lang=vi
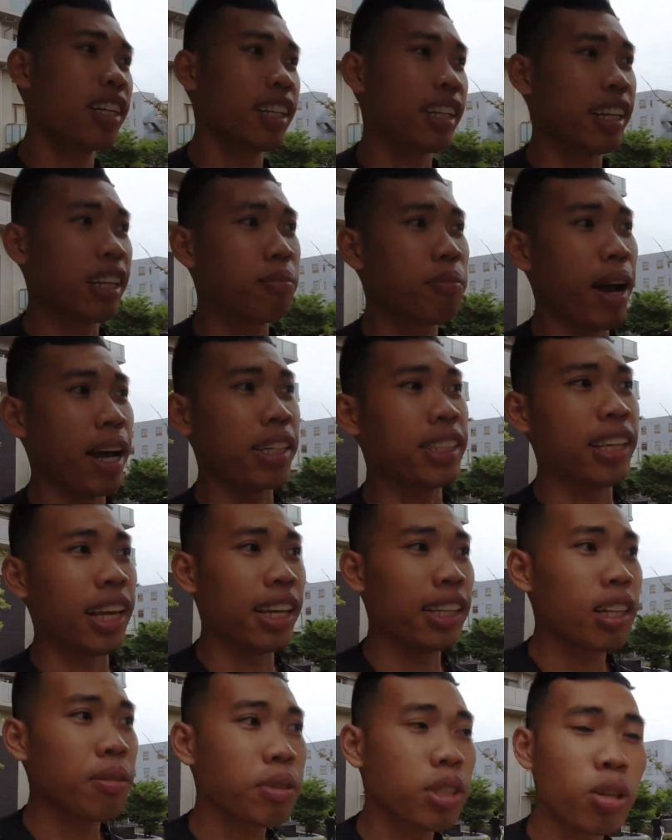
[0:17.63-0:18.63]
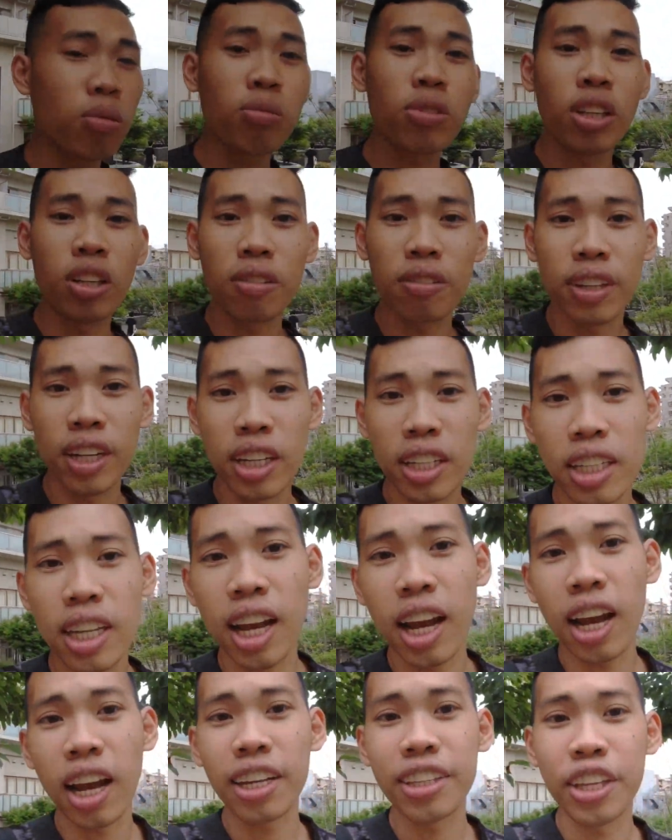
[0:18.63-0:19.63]
thì các bạn sẽ tiếp xúc được với
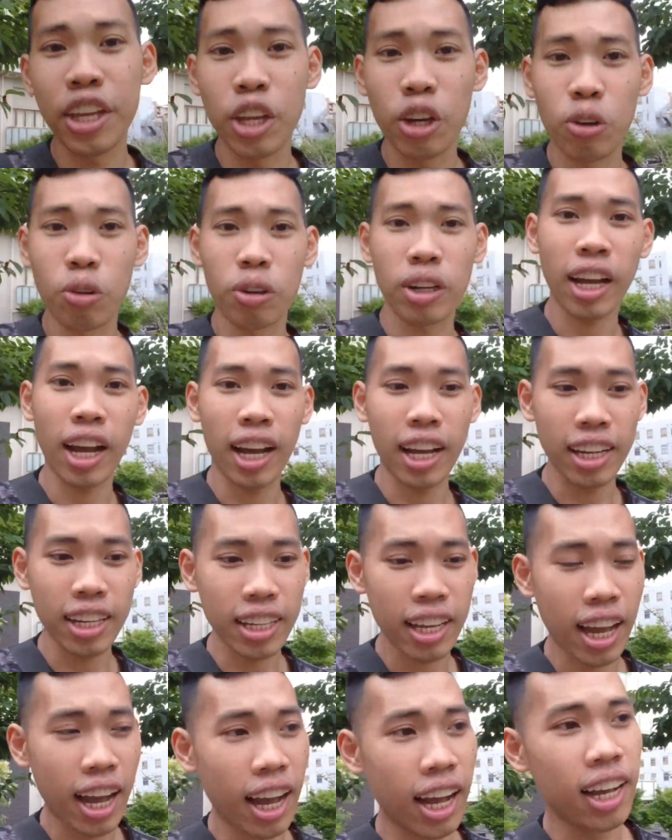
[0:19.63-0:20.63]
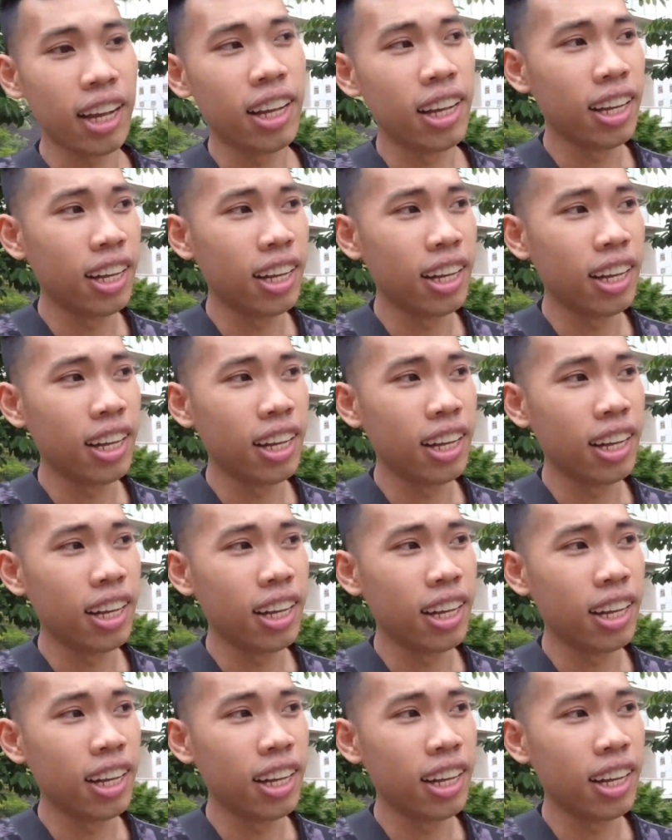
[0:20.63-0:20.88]
uh, nhiều cái uh,